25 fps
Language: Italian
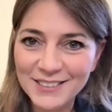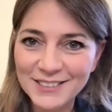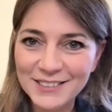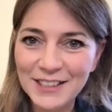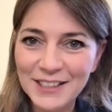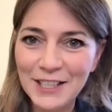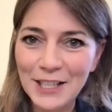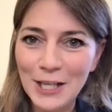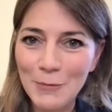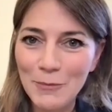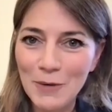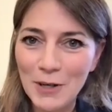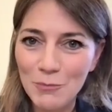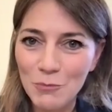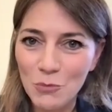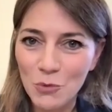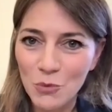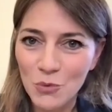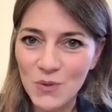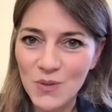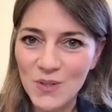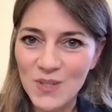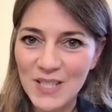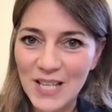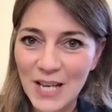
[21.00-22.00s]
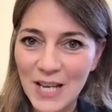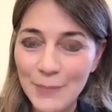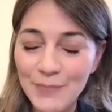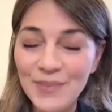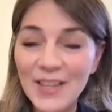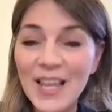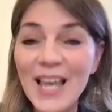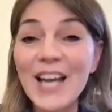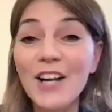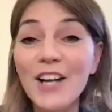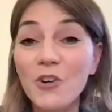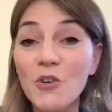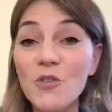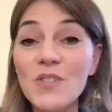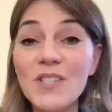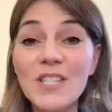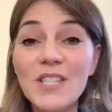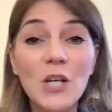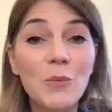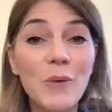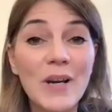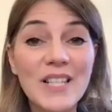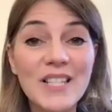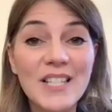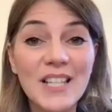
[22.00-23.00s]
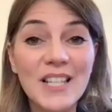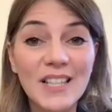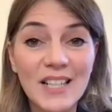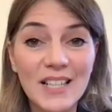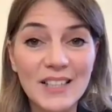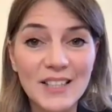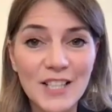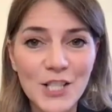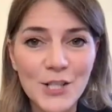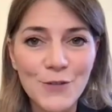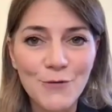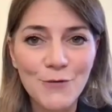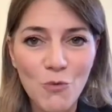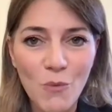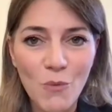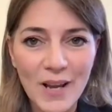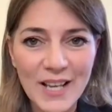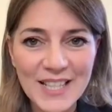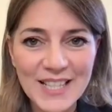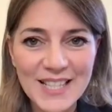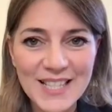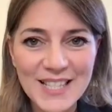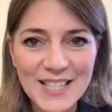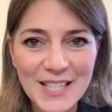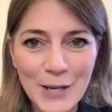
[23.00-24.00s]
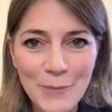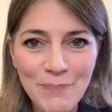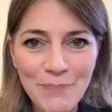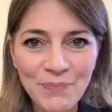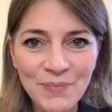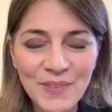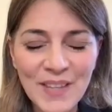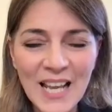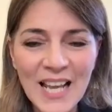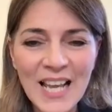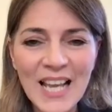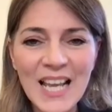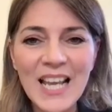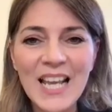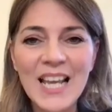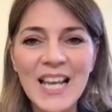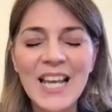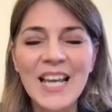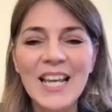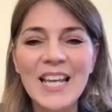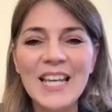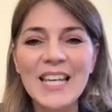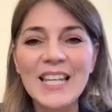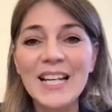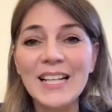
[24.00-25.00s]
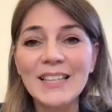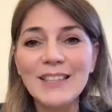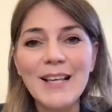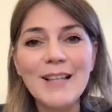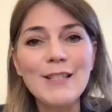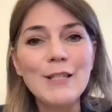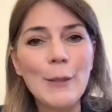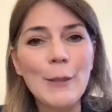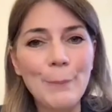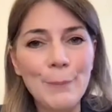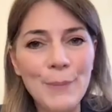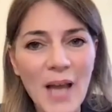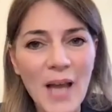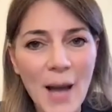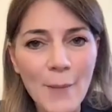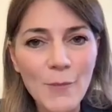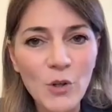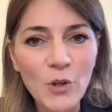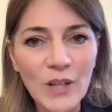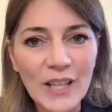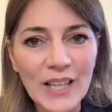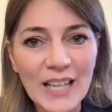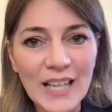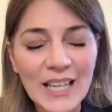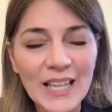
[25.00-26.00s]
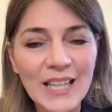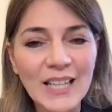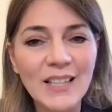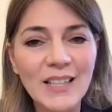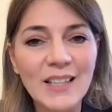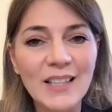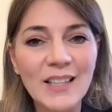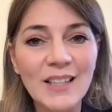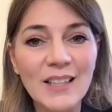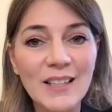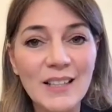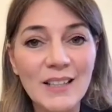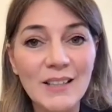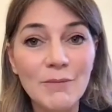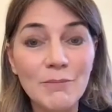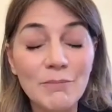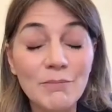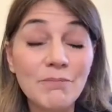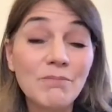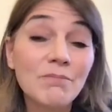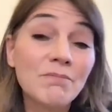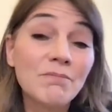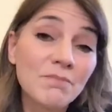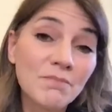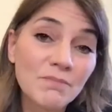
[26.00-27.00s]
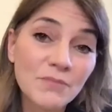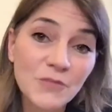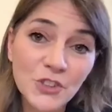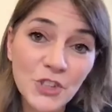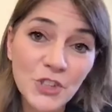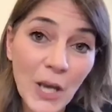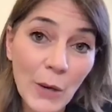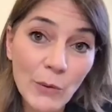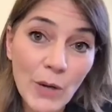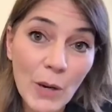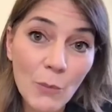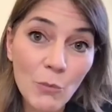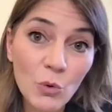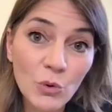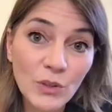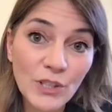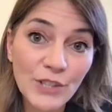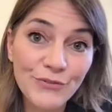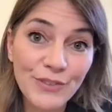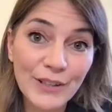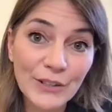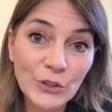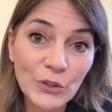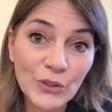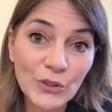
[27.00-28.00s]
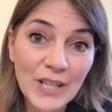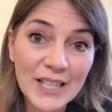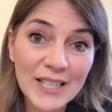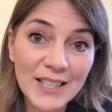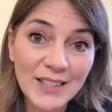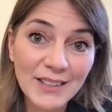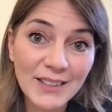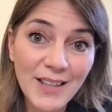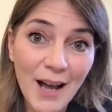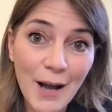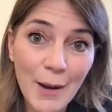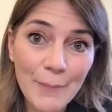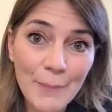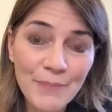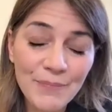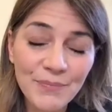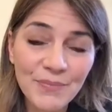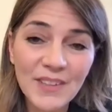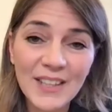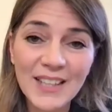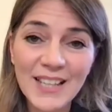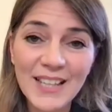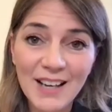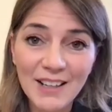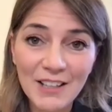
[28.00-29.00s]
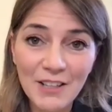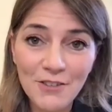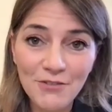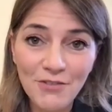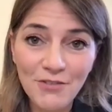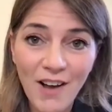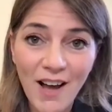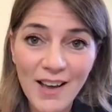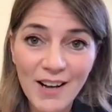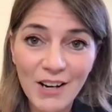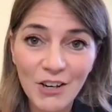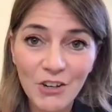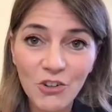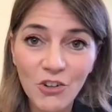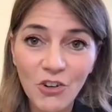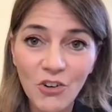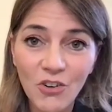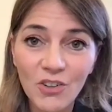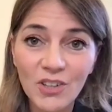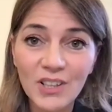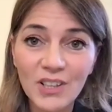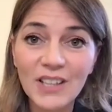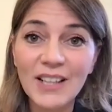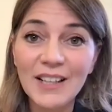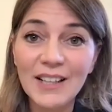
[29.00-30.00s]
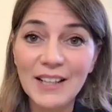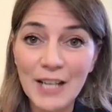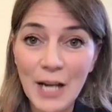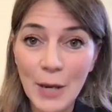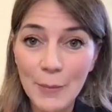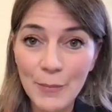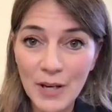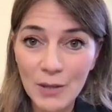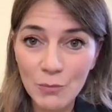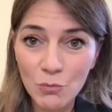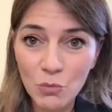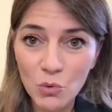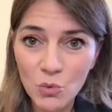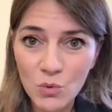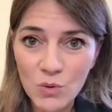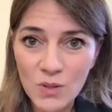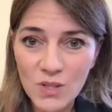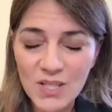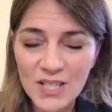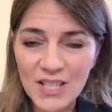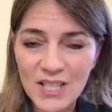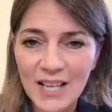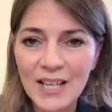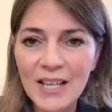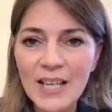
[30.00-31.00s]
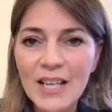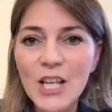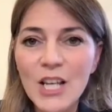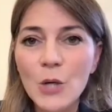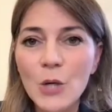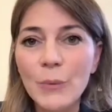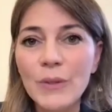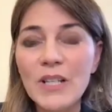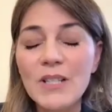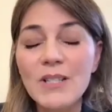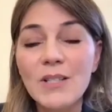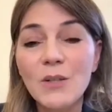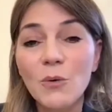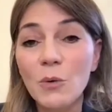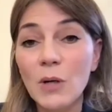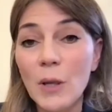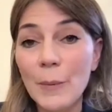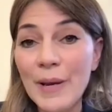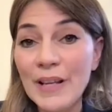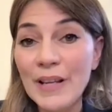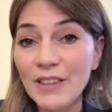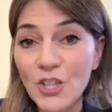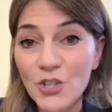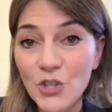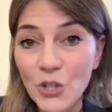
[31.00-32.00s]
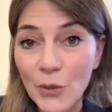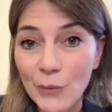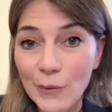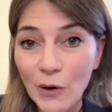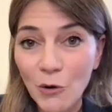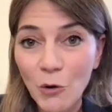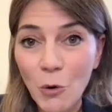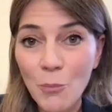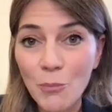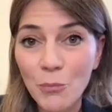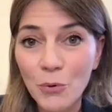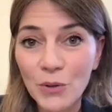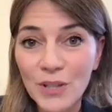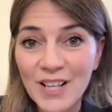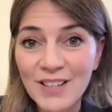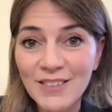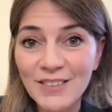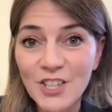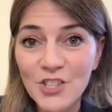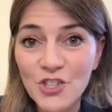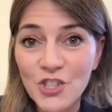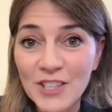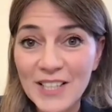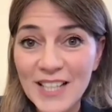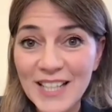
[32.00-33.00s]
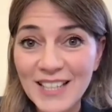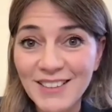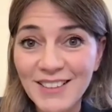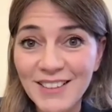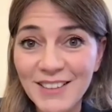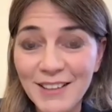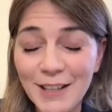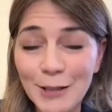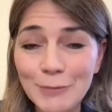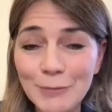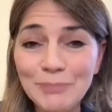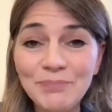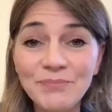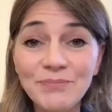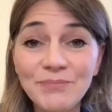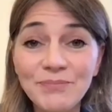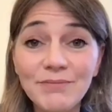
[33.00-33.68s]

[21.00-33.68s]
della balbuzia, è conseguenza delle disfluenze. In realtà sappiamo che eh, c'è una multifattorialità che ha a che fare con la balbuzie, quindi sicuramente c'è una componente genetica